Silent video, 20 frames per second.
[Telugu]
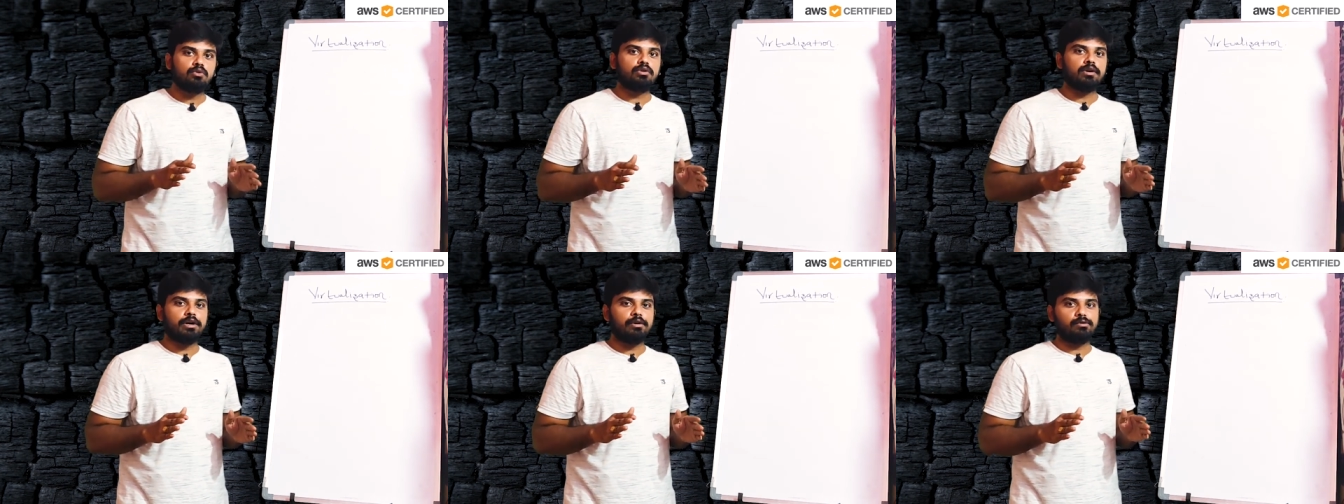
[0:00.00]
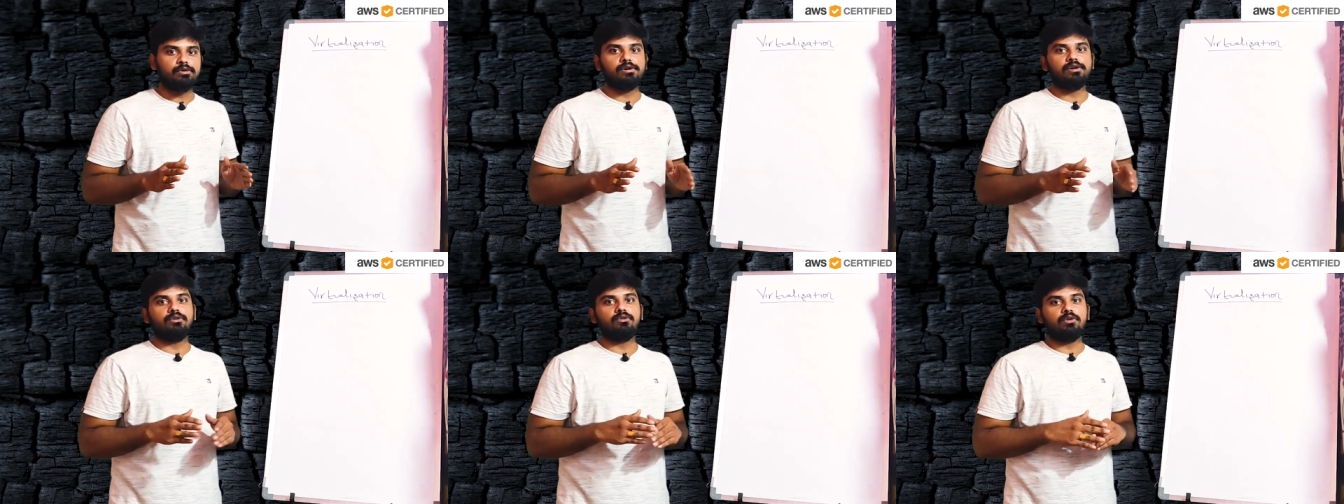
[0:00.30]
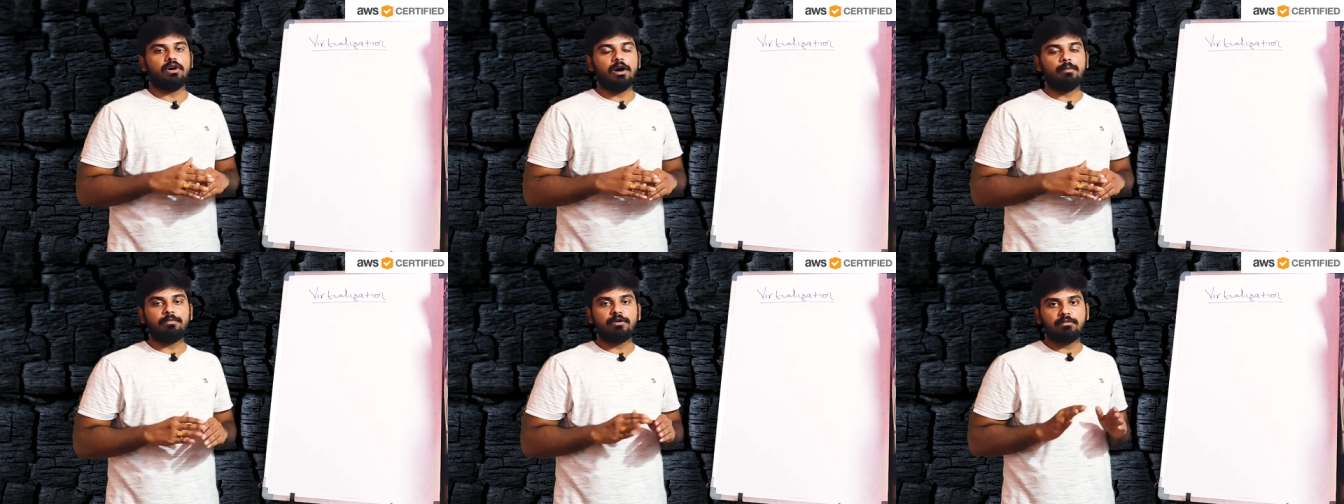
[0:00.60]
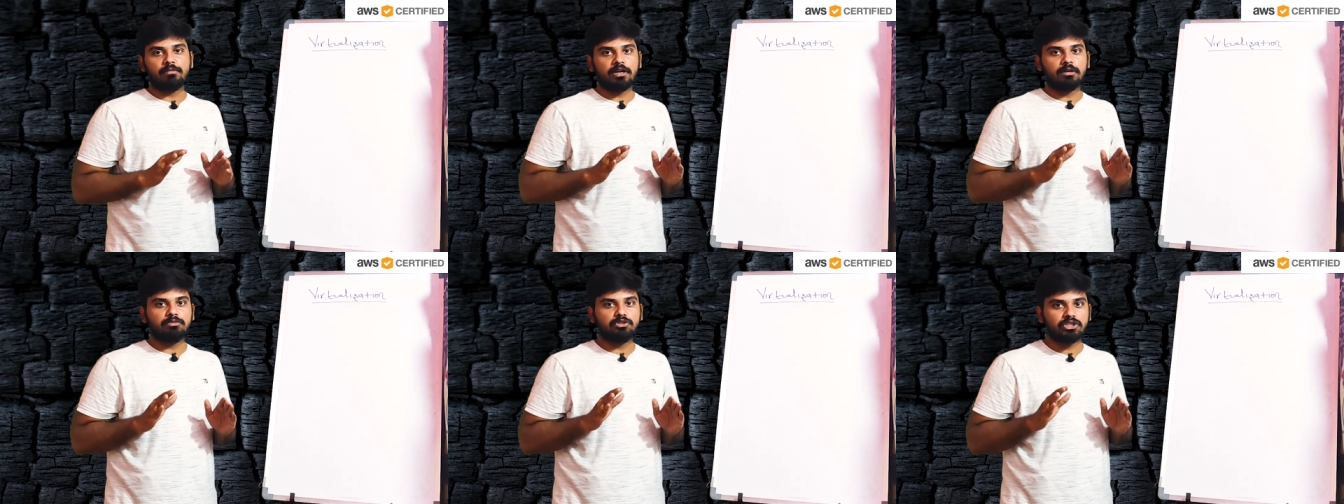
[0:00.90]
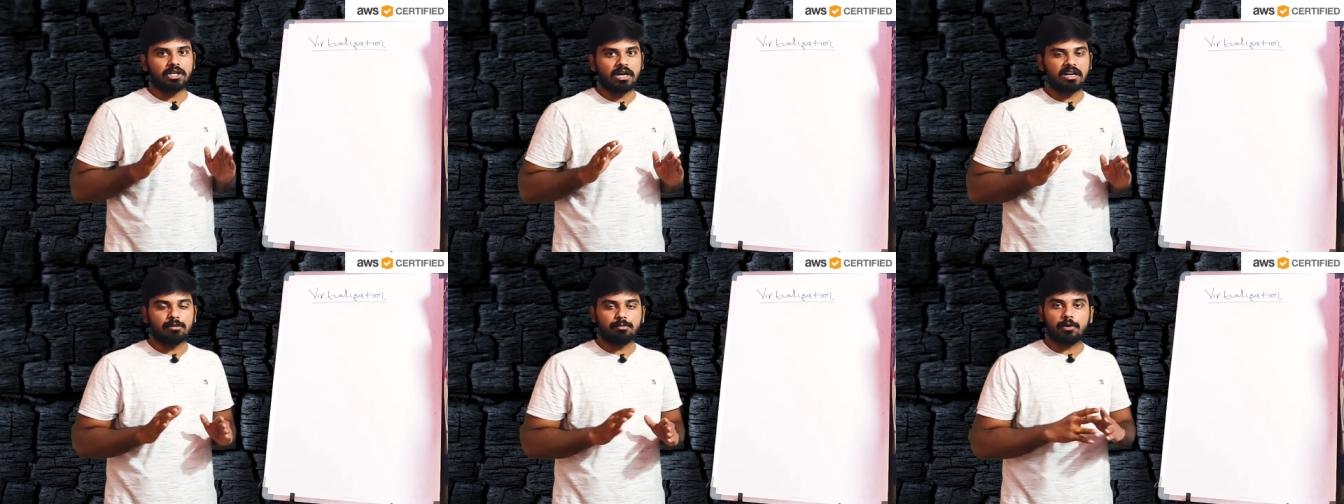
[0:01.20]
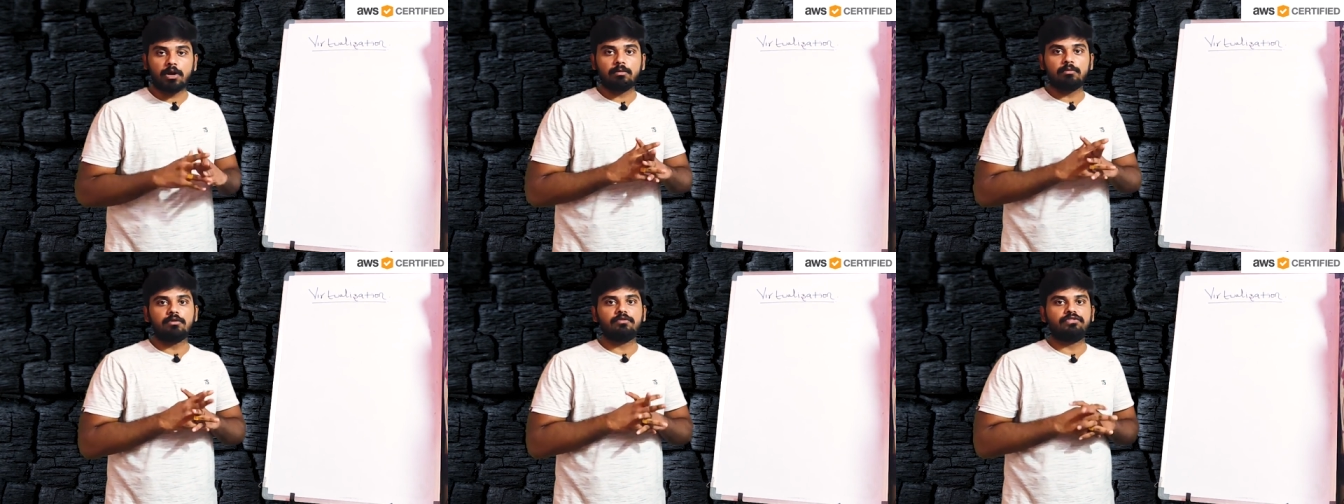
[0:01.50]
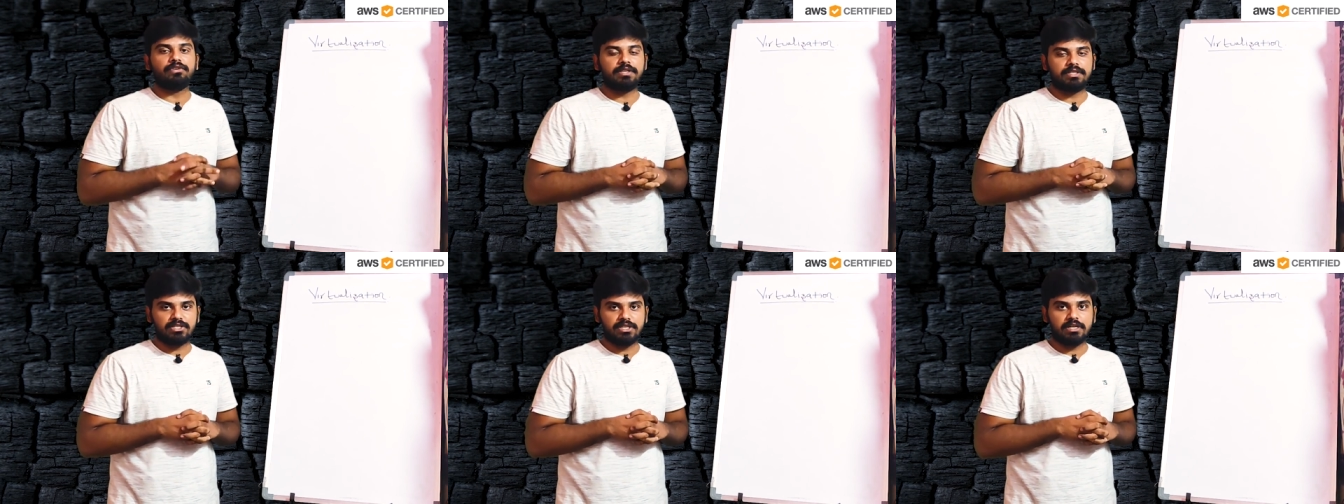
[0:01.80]
కూడా ఉండదు అప్పుడు మనం చాలా ప్రాబ్లం
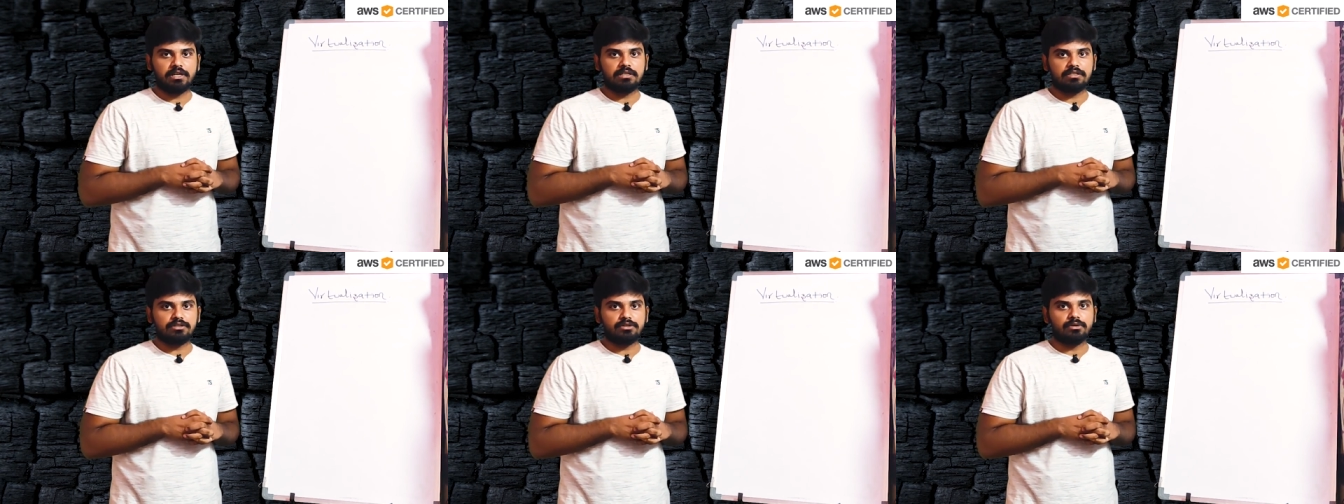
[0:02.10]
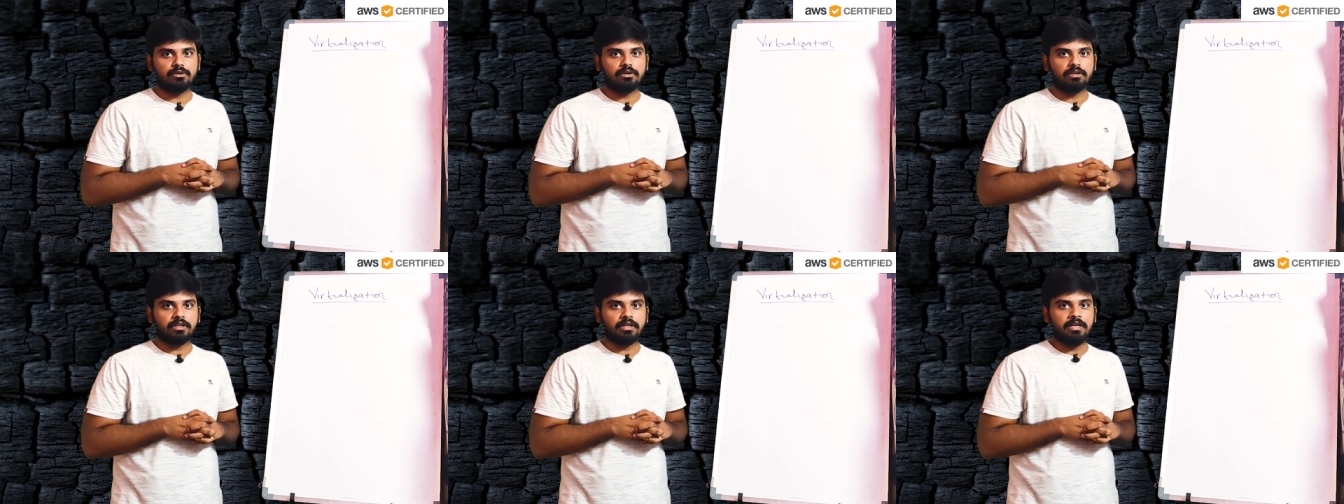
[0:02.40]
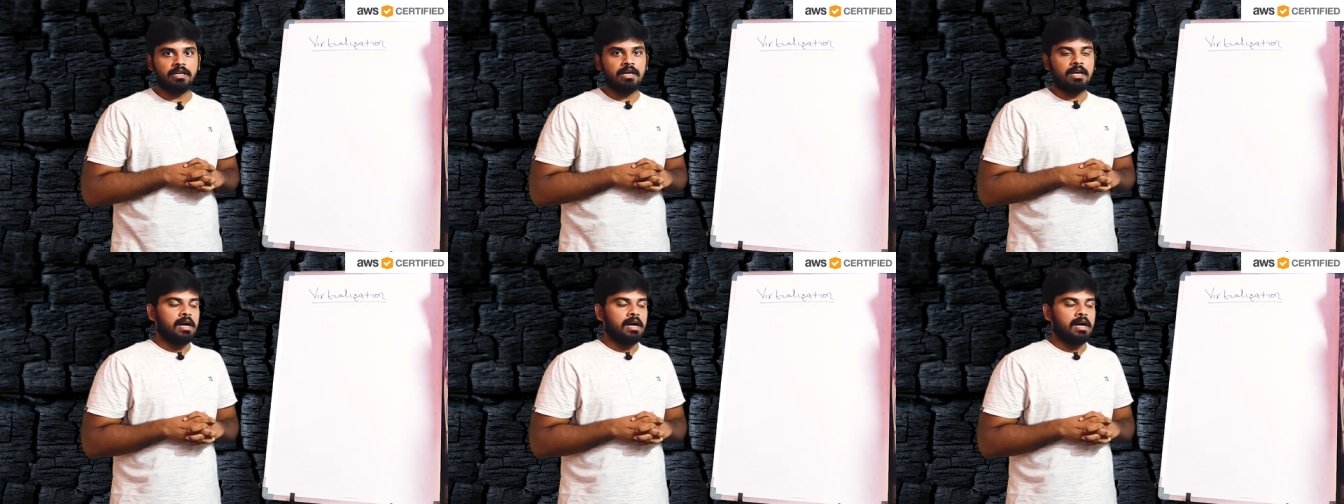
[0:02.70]
ఫేస్ చేయాల్సి ఉంటుంది